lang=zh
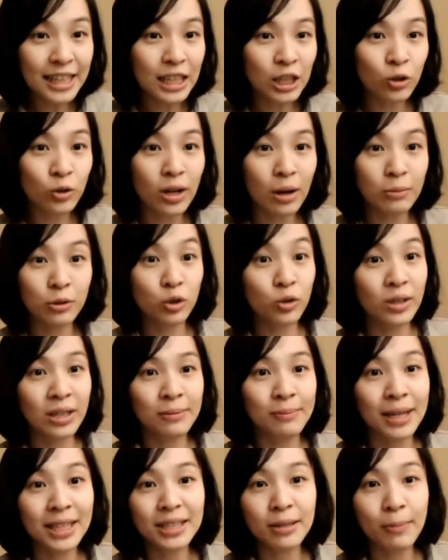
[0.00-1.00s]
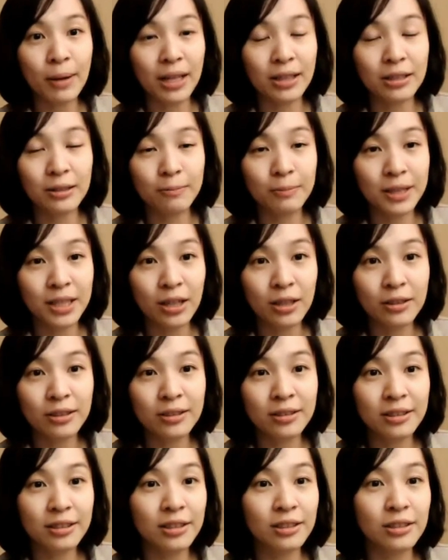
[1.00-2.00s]
因为他们就会忙着把平
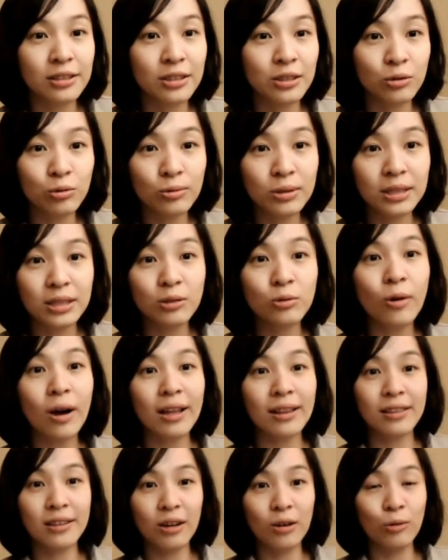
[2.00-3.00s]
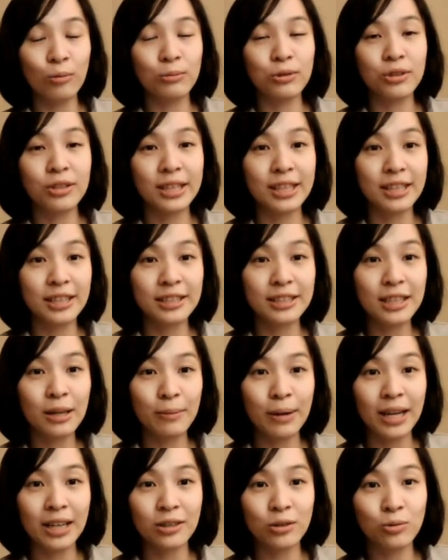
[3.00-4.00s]
常的食物吃完，然后我们就可以再
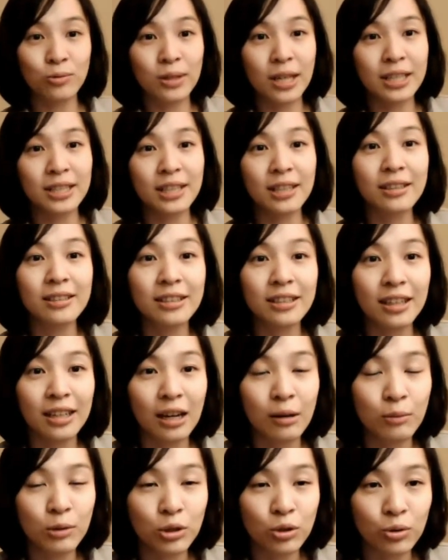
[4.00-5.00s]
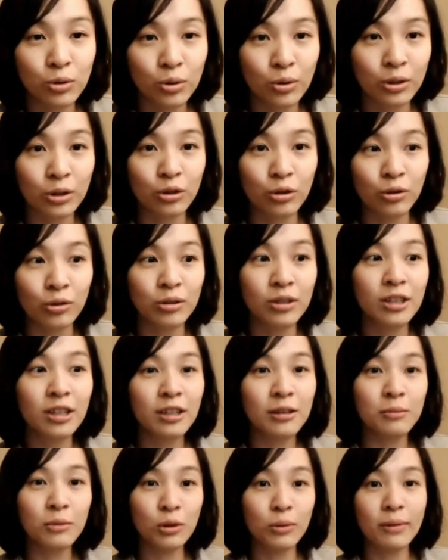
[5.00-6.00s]
买一个蔬菜箱，那他们就永远都
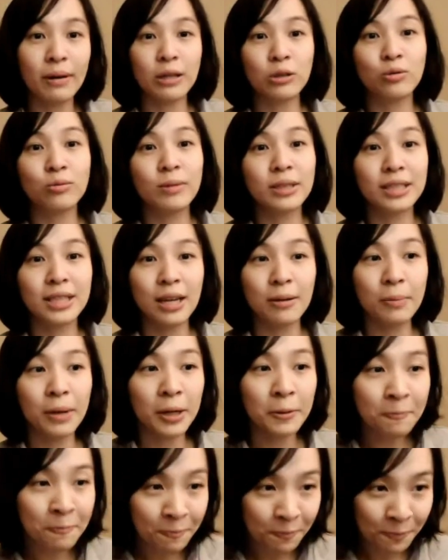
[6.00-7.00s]
没有办法出门采买。